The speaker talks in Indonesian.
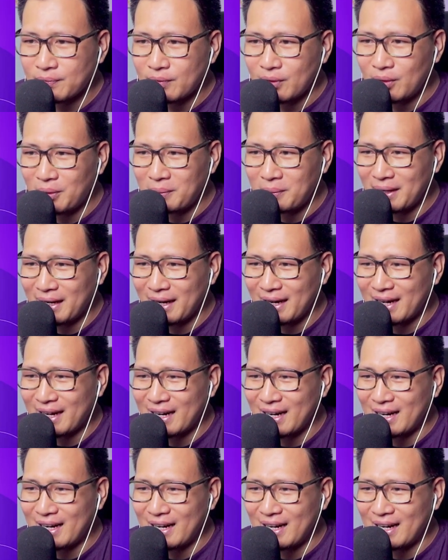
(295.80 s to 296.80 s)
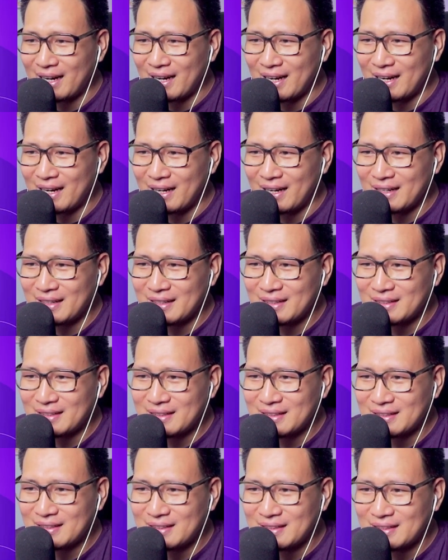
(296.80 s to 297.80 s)
Oh my god,
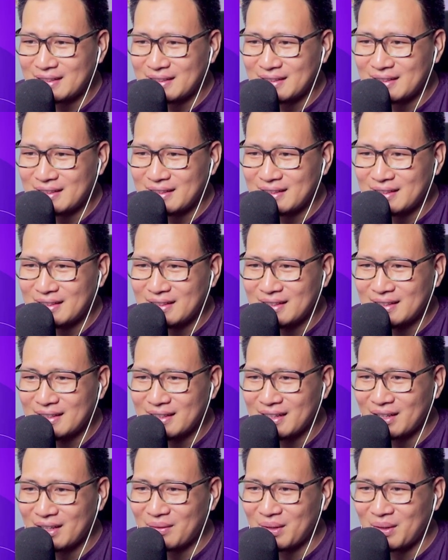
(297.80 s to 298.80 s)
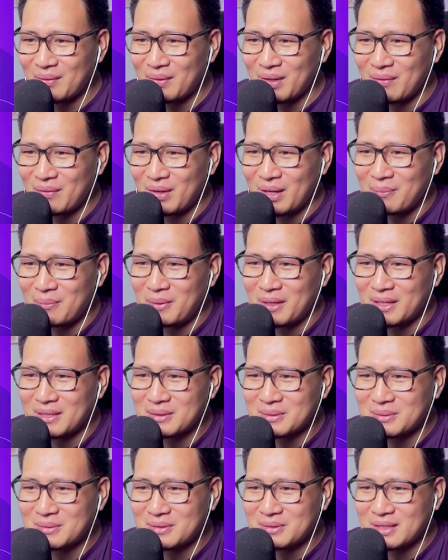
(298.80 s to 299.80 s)
ini bapak-bapak
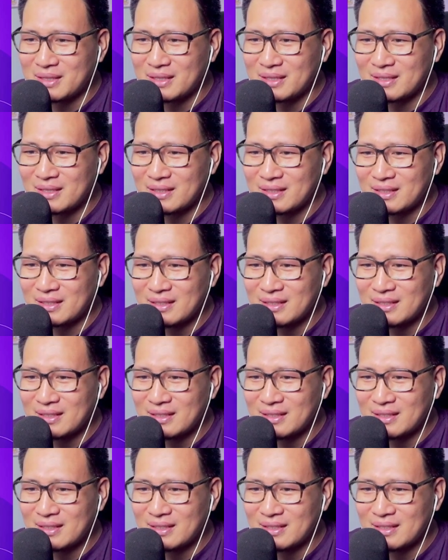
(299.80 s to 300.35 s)
semua ini.